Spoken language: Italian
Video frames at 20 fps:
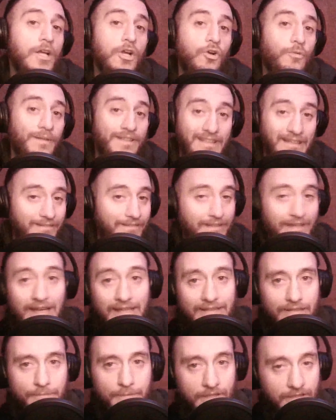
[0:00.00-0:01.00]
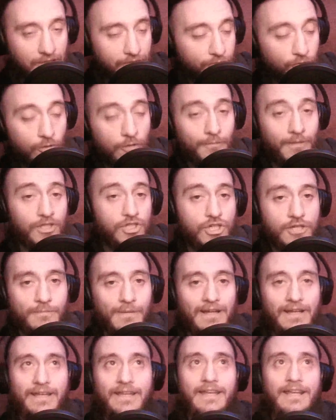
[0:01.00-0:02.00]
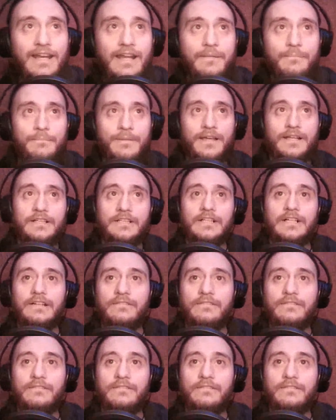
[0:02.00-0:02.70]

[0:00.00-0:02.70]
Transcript: come tante altre piattaforme ci mancherebbe.